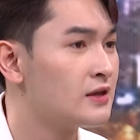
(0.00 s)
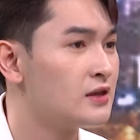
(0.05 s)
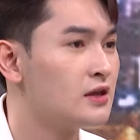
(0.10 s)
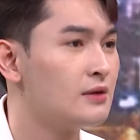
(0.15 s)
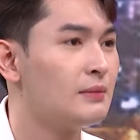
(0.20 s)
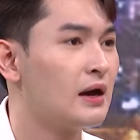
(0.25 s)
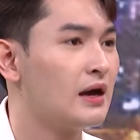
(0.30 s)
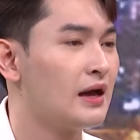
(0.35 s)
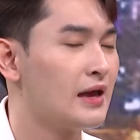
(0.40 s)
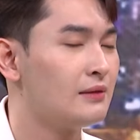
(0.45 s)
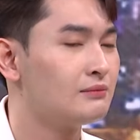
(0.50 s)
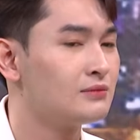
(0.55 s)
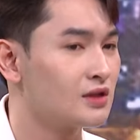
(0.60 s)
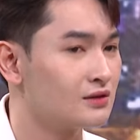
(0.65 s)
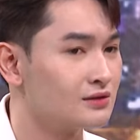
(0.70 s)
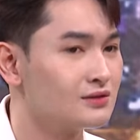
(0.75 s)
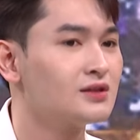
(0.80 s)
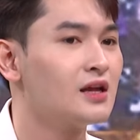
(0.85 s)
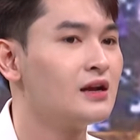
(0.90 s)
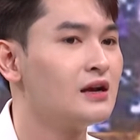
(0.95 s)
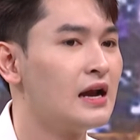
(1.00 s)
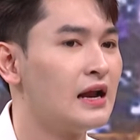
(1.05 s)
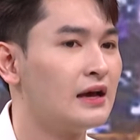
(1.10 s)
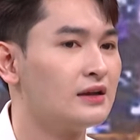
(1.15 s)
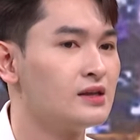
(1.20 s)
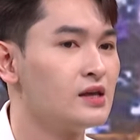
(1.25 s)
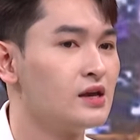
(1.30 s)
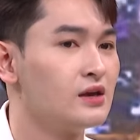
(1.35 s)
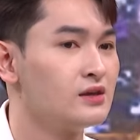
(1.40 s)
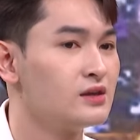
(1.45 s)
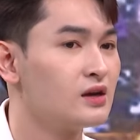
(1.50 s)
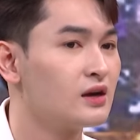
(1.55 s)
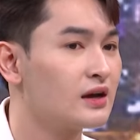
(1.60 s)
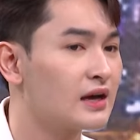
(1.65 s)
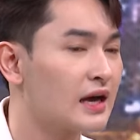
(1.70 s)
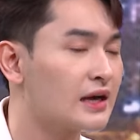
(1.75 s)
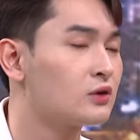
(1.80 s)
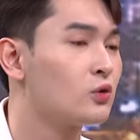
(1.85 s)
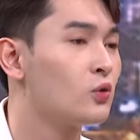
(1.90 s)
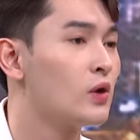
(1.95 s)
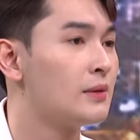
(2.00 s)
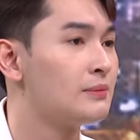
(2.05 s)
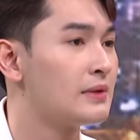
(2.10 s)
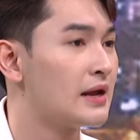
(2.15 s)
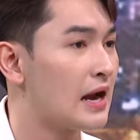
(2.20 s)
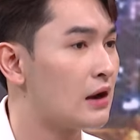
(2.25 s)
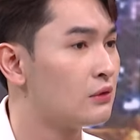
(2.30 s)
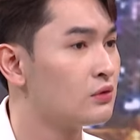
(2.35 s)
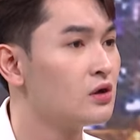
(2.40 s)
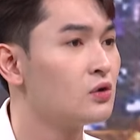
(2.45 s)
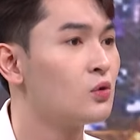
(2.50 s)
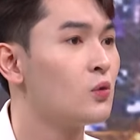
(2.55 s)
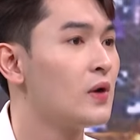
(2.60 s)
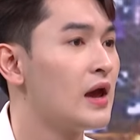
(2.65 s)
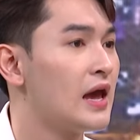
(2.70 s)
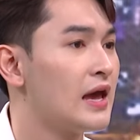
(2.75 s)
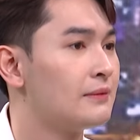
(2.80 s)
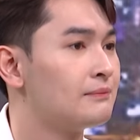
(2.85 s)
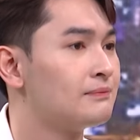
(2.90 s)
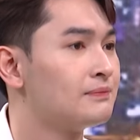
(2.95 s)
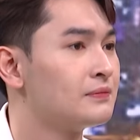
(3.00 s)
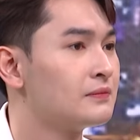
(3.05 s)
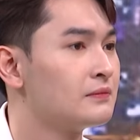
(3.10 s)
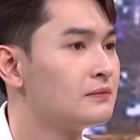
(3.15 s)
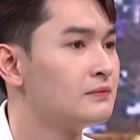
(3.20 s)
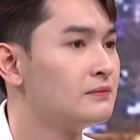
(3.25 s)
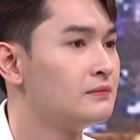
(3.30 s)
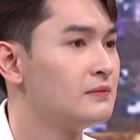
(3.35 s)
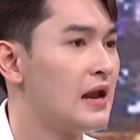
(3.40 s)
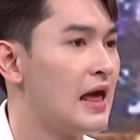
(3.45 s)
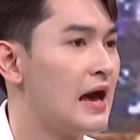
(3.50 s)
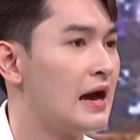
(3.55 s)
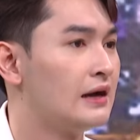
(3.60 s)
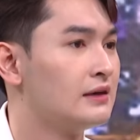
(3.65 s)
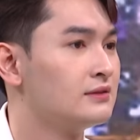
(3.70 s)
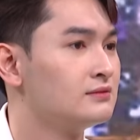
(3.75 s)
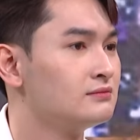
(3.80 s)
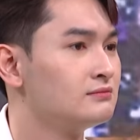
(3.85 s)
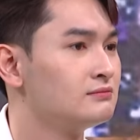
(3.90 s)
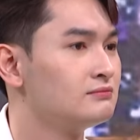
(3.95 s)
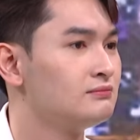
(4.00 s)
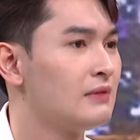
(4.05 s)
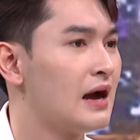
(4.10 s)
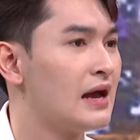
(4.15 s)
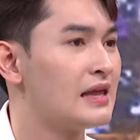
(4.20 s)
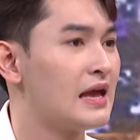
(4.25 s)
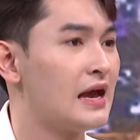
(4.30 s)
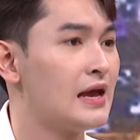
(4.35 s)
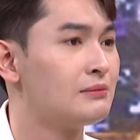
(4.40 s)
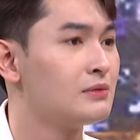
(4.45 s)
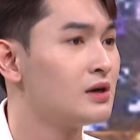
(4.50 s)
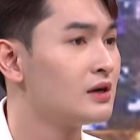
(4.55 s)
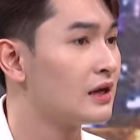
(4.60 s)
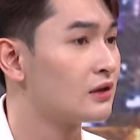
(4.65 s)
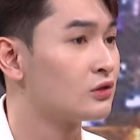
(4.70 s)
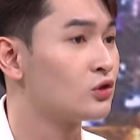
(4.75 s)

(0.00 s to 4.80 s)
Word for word: nhưng mà em tự tin là về nhân cách của em và đạo đức của em là ba dạy em rất là